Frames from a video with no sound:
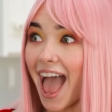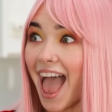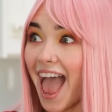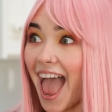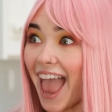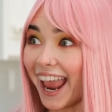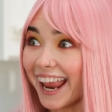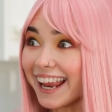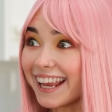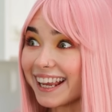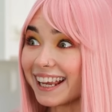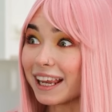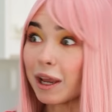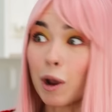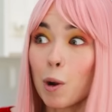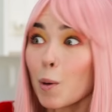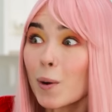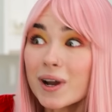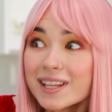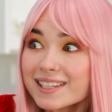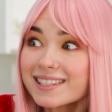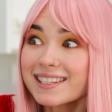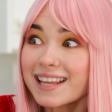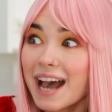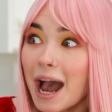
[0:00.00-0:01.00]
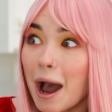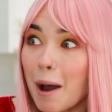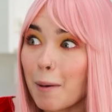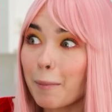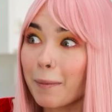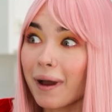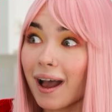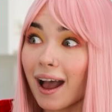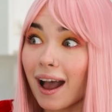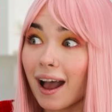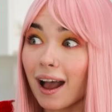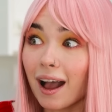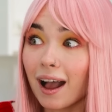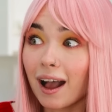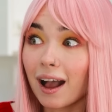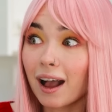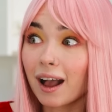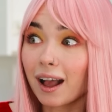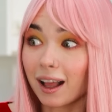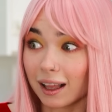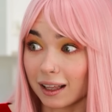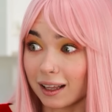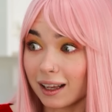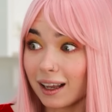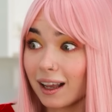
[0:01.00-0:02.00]
Hai, lagi ngapain tuh?
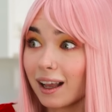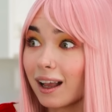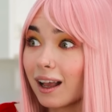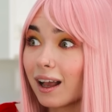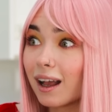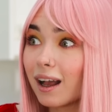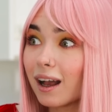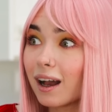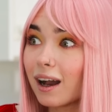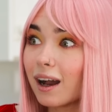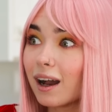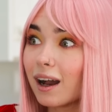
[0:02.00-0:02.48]
Bikinin burger